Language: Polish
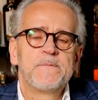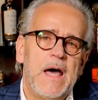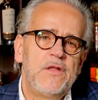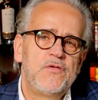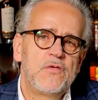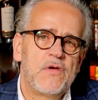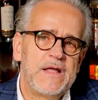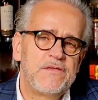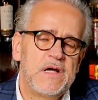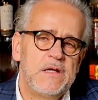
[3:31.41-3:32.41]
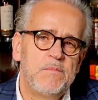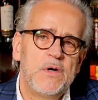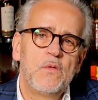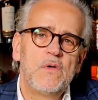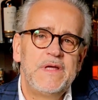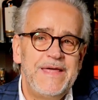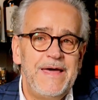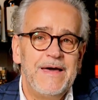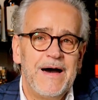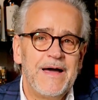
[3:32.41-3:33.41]
Andrew Rattray był
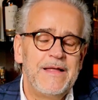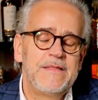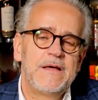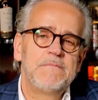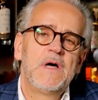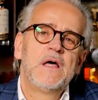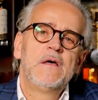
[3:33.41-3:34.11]
jej agentem.